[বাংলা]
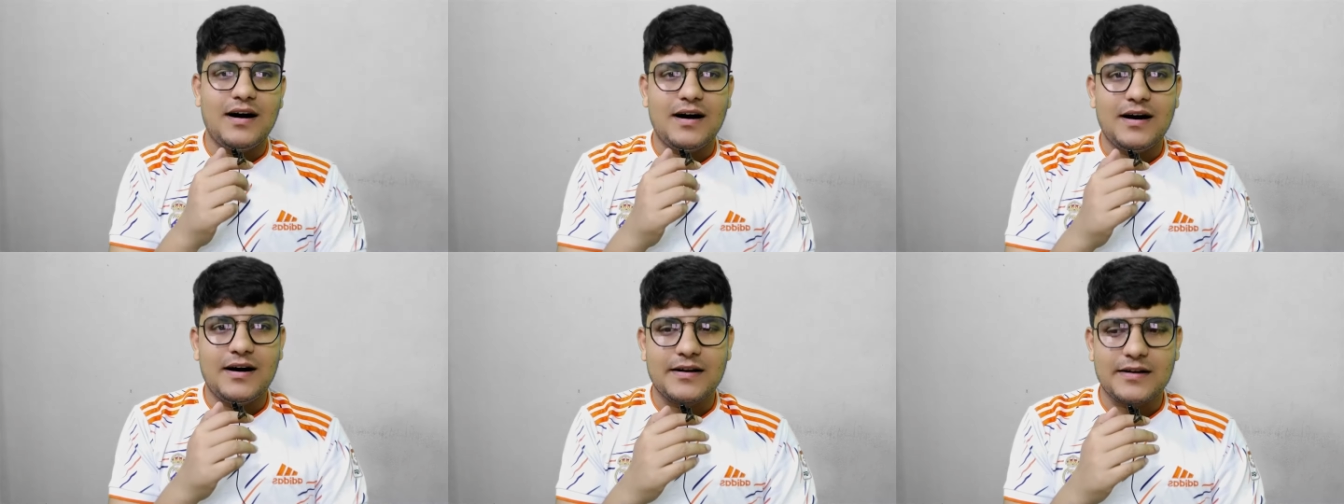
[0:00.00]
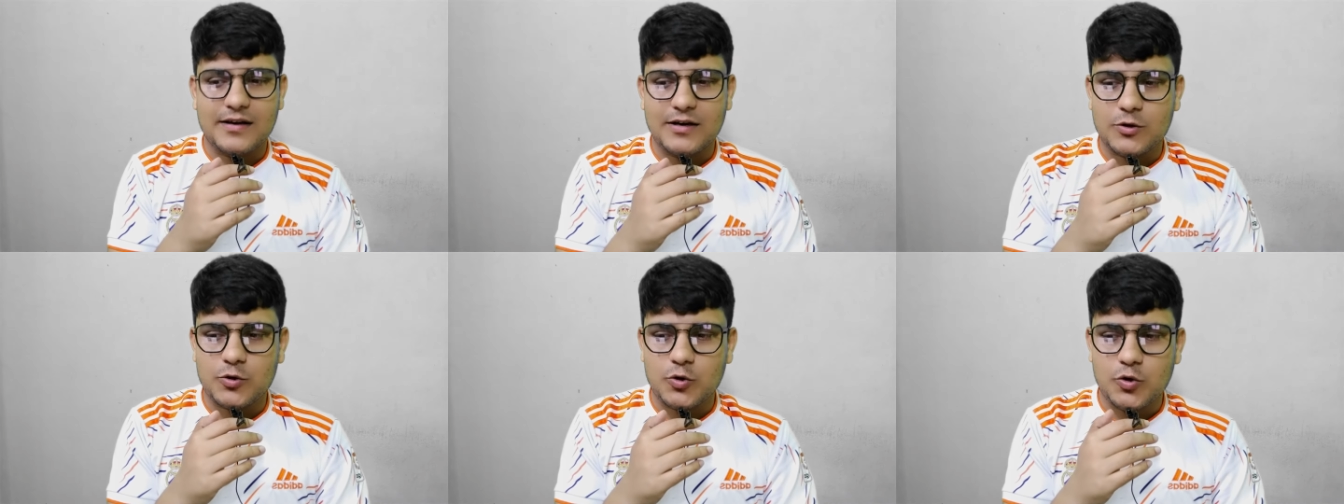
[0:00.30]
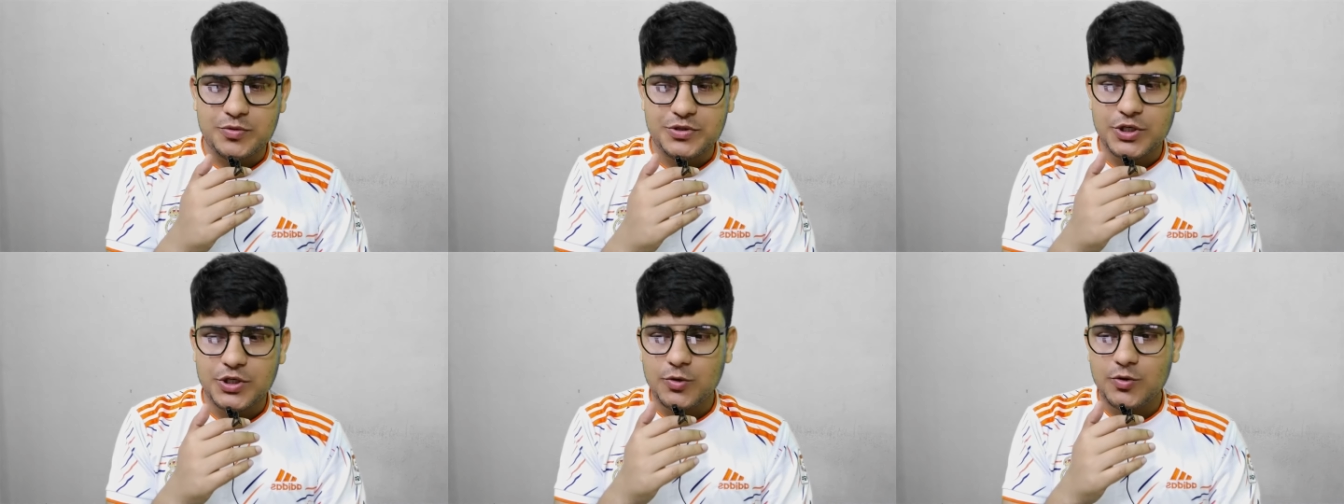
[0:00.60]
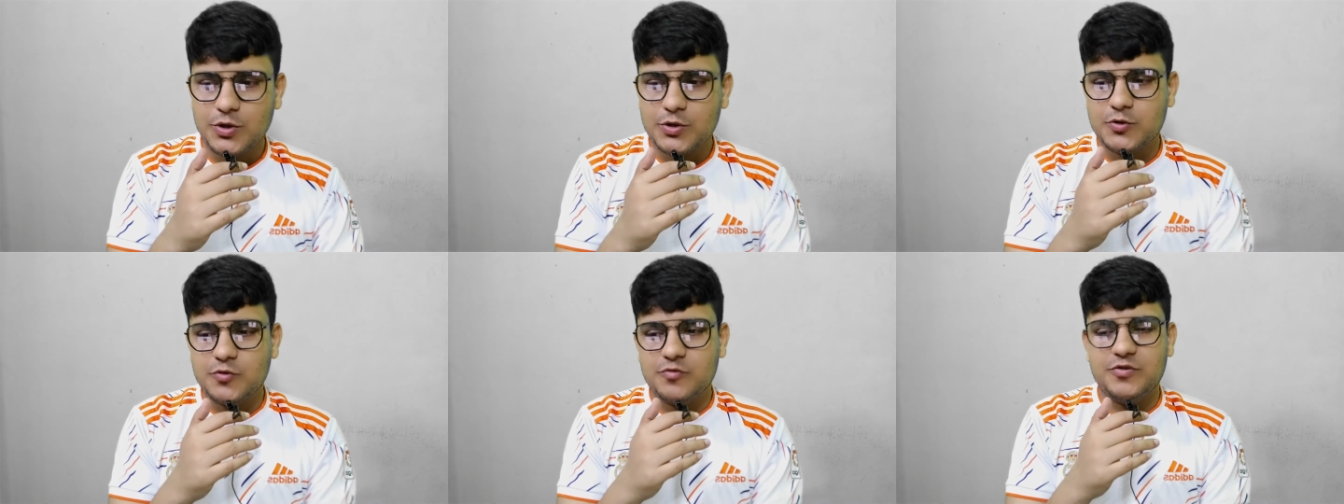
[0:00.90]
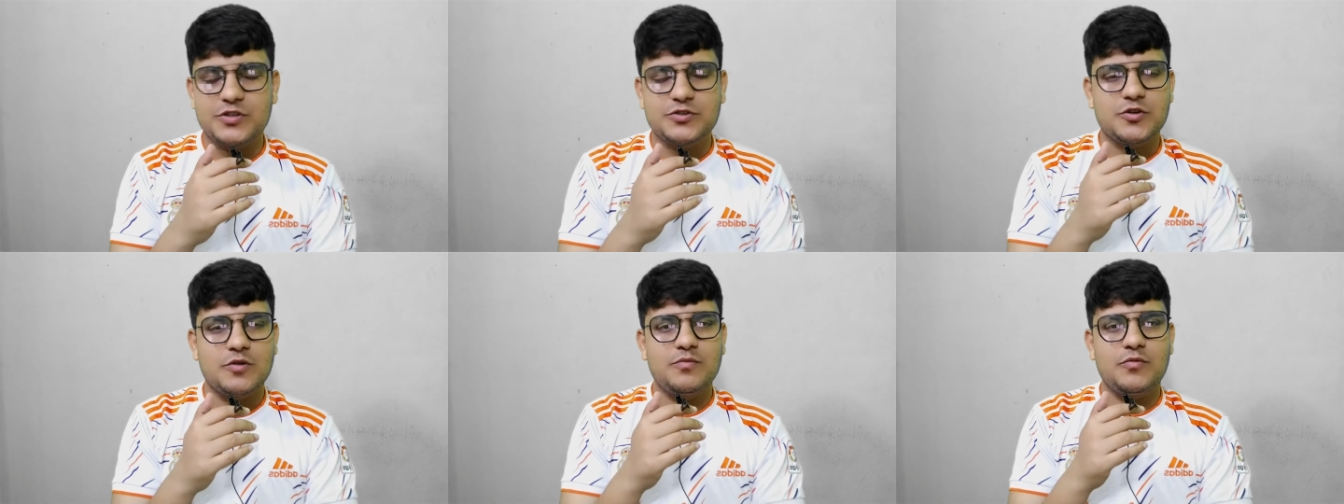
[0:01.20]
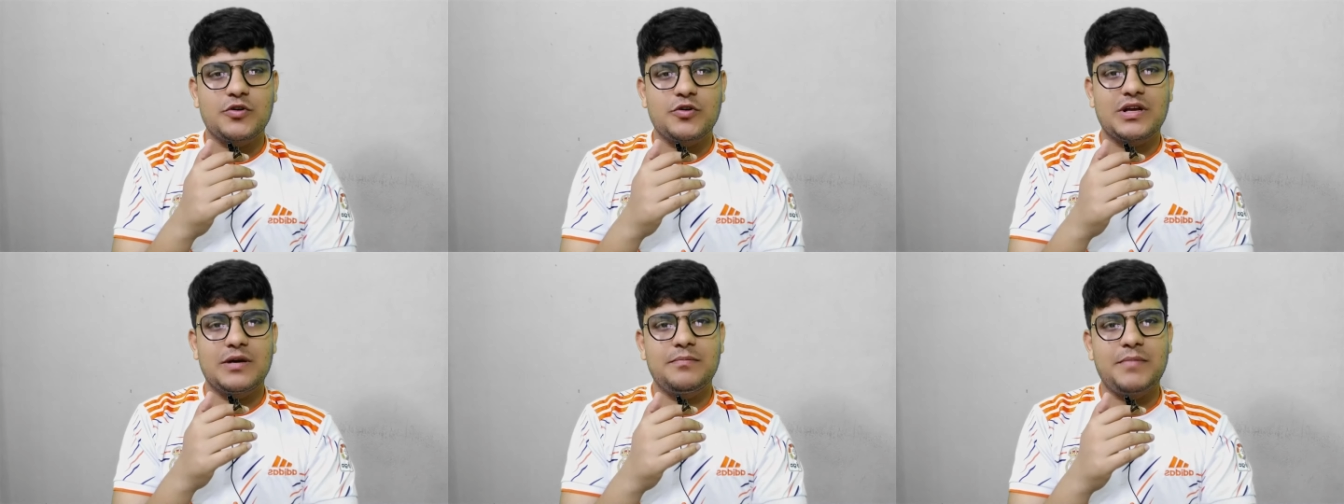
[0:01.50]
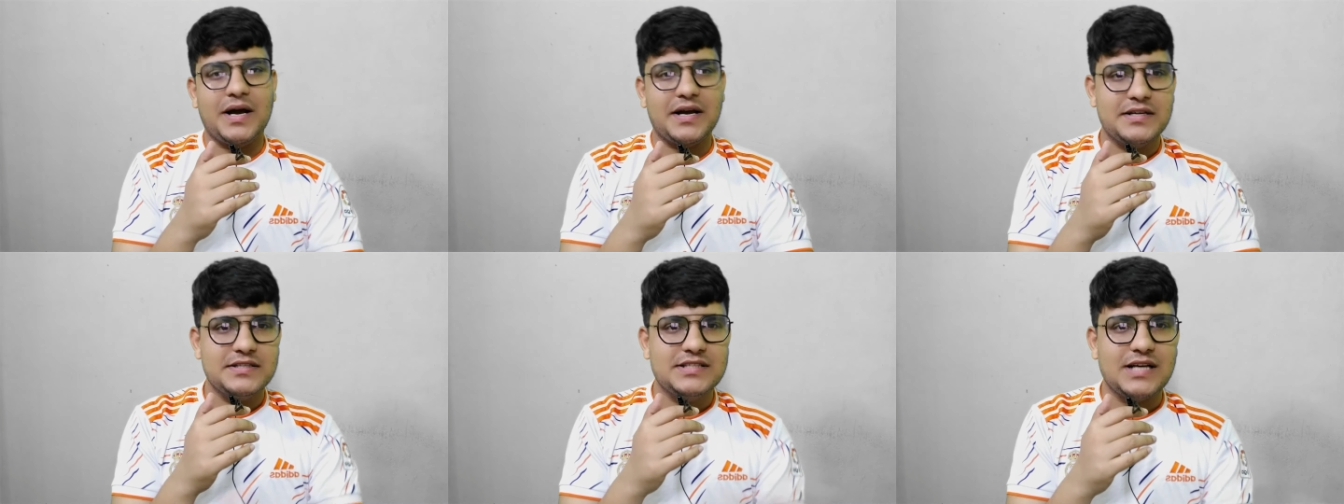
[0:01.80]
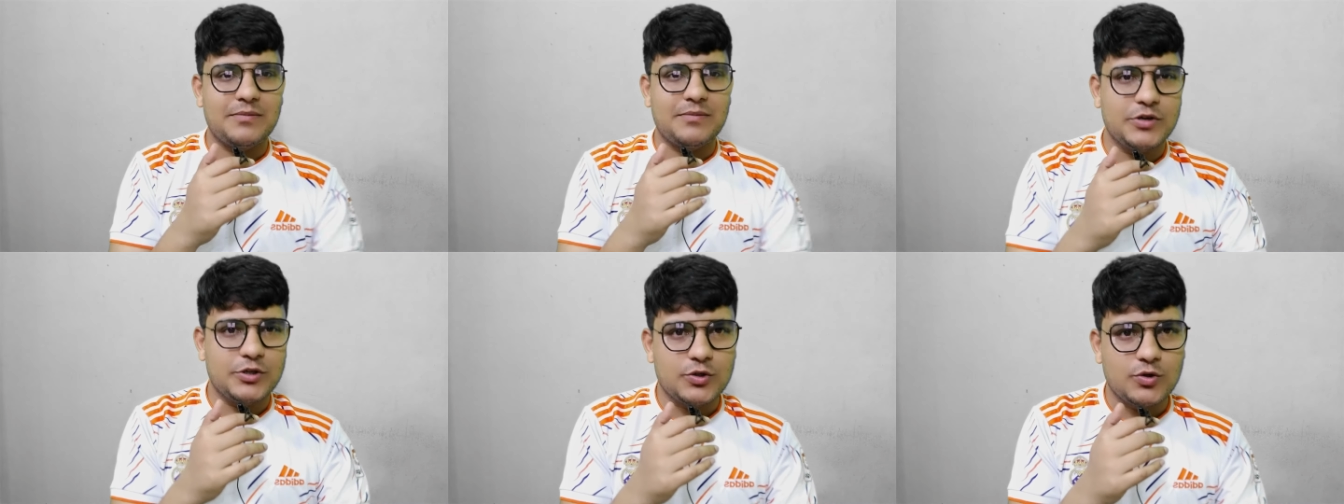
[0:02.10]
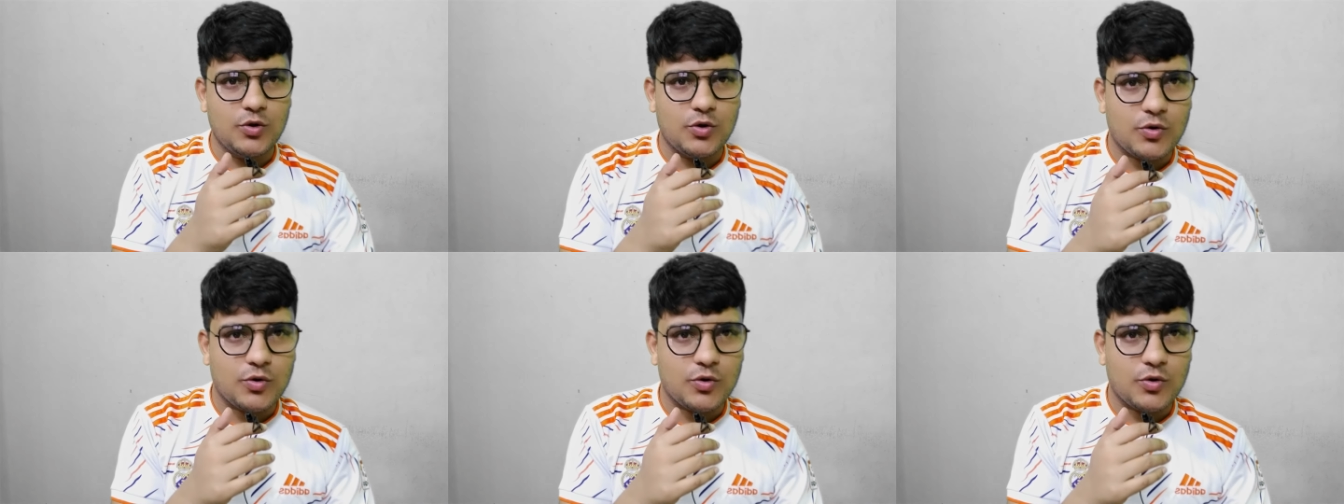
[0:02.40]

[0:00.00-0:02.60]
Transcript: আর খুব শীঘ্রই তুফান সম্পর্কে বাকি যে আপডেটগুলো